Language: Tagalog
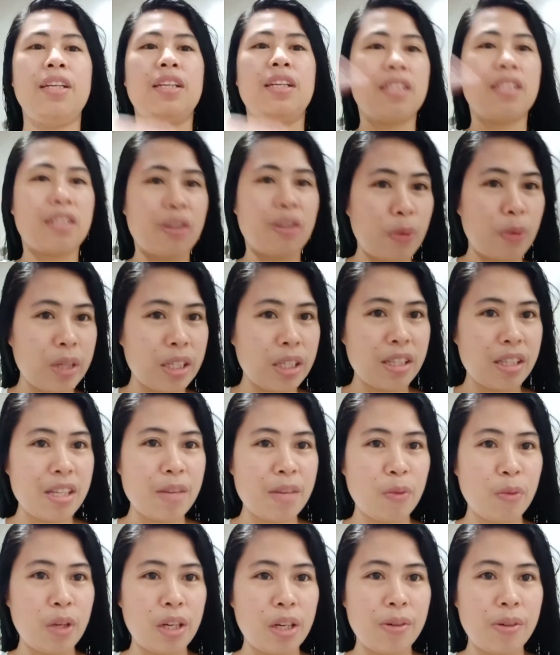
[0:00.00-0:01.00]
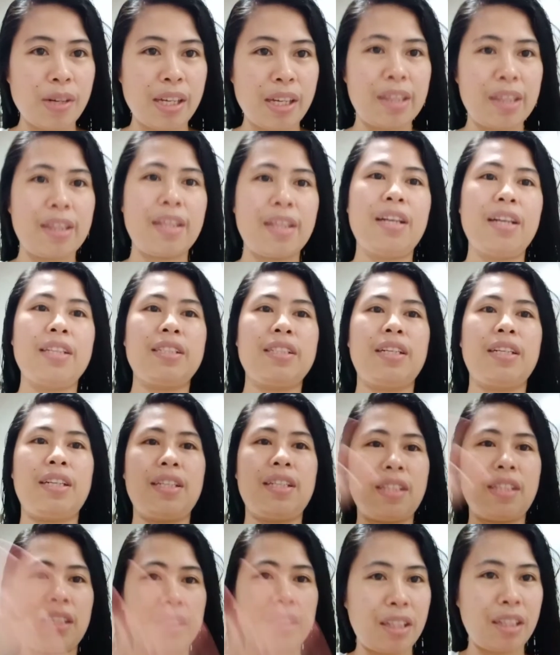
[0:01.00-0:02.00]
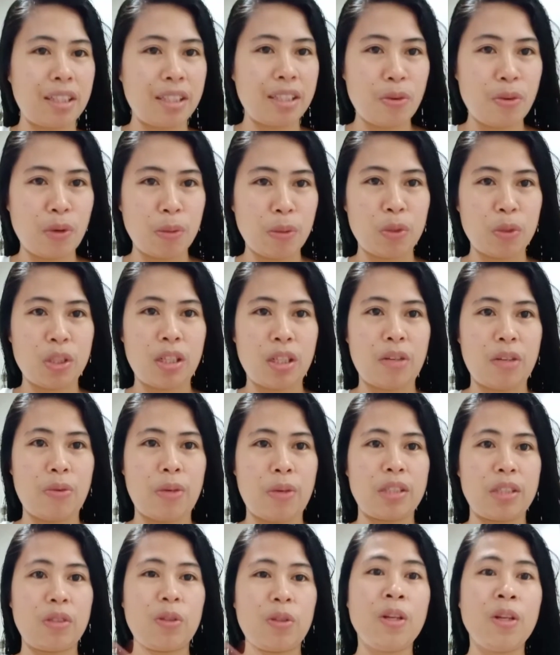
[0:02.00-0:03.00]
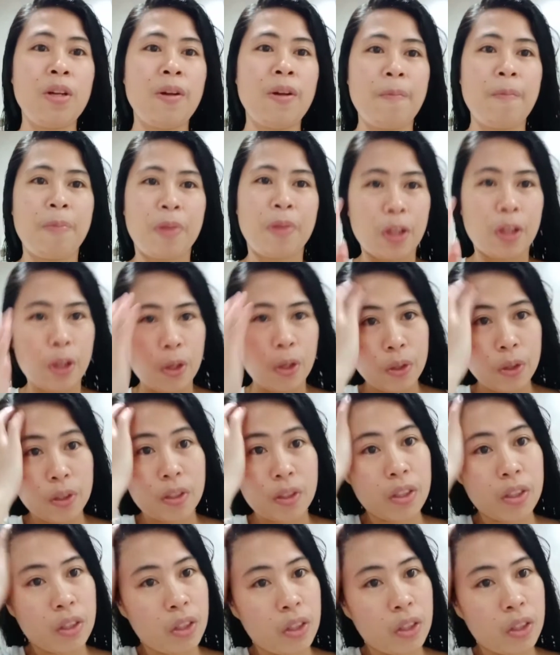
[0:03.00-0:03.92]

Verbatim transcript: Sa Wednesday mo na ulit, at saka sa Thursday, wag mo siyang i-wash. So, yung